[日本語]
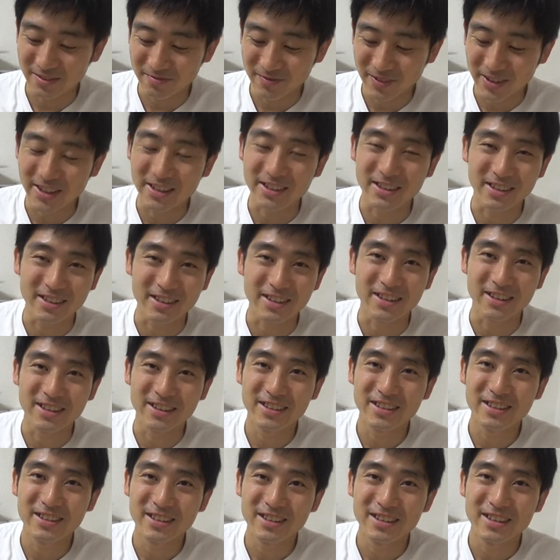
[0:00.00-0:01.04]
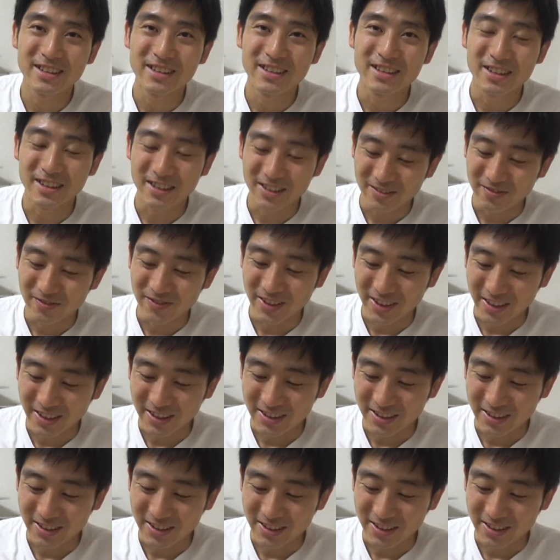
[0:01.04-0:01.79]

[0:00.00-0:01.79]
見ててね、ま